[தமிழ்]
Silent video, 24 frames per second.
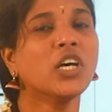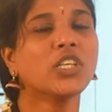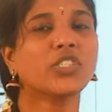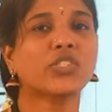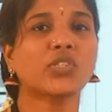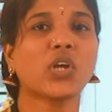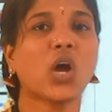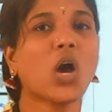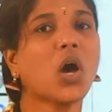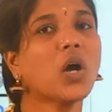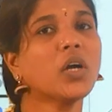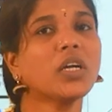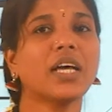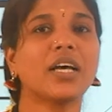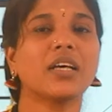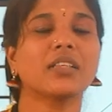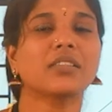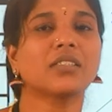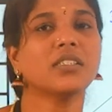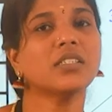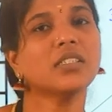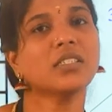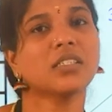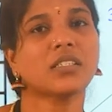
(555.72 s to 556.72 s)
ஸ்ட்ராங்
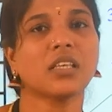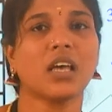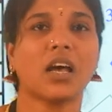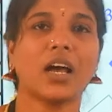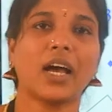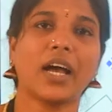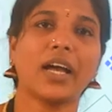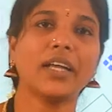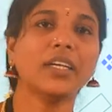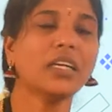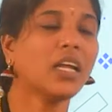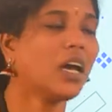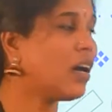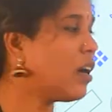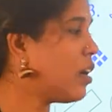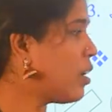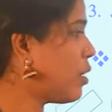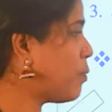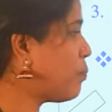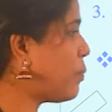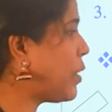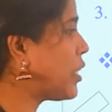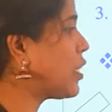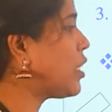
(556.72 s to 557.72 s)
ஆசிட்ஸ் அண்ட்
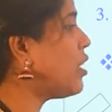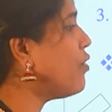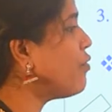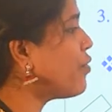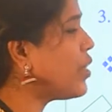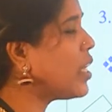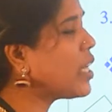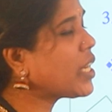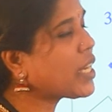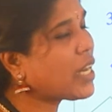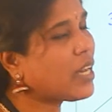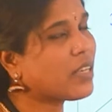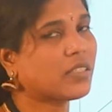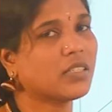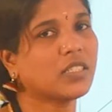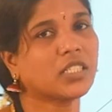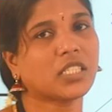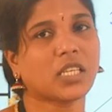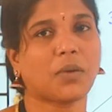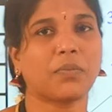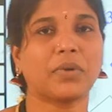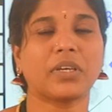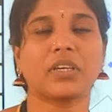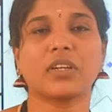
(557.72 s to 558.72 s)
பார்த்தீங்கன்னா வீக்
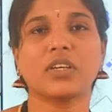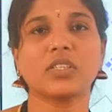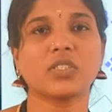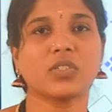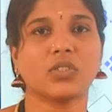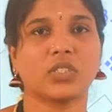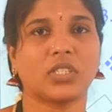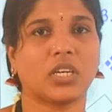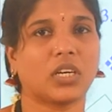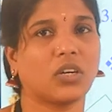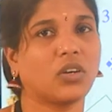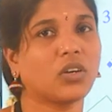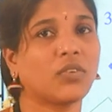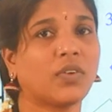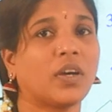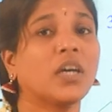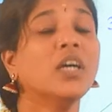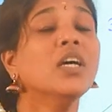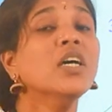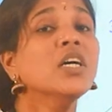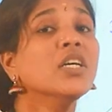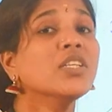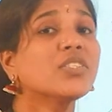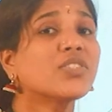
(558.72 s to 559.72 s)
ஆசிட்ஸ் அப்படிங்கிற சொல்கிறாங்க ஓகேவா
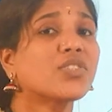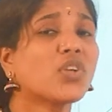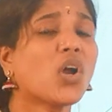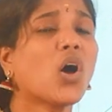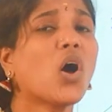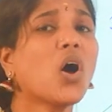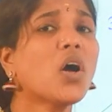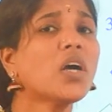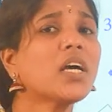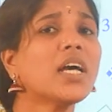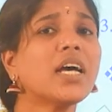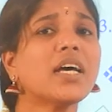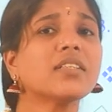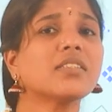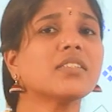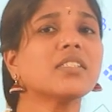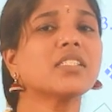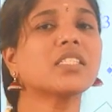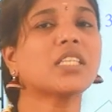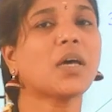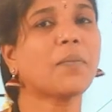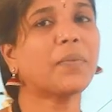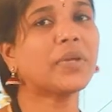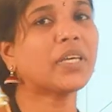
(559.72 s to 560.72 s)
ஸ்ட்ராங்
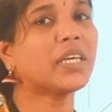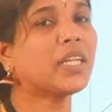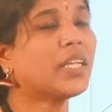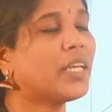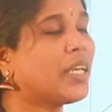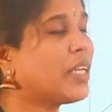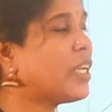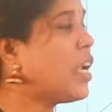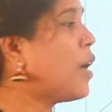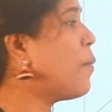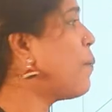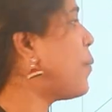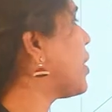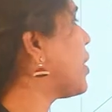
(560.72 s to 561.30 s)
ஆசிட்ஸ் அப்படிங்கிற என்னன்னு